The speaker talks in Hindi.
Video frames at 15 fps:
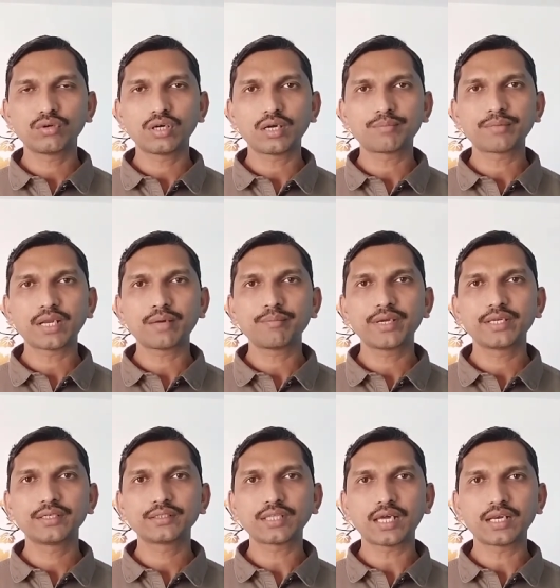अपना
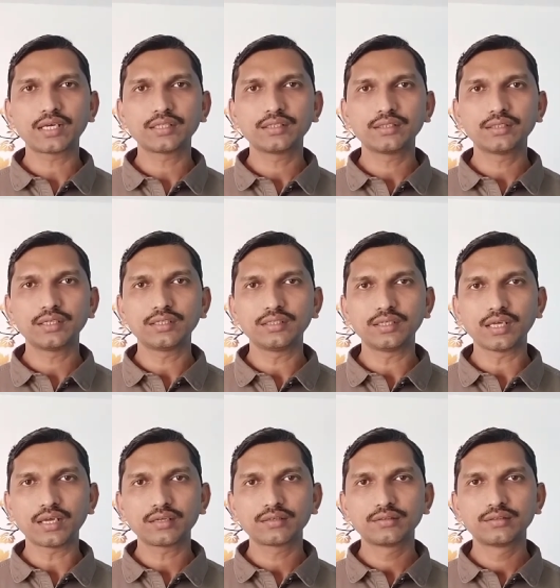मेहनताना दे दिया
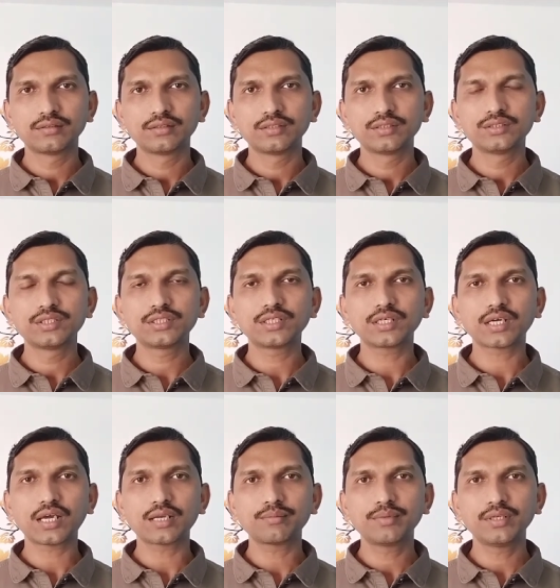
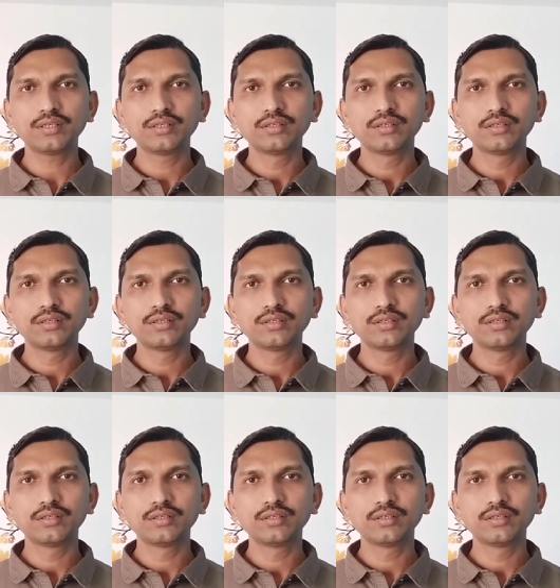चित्रकार भी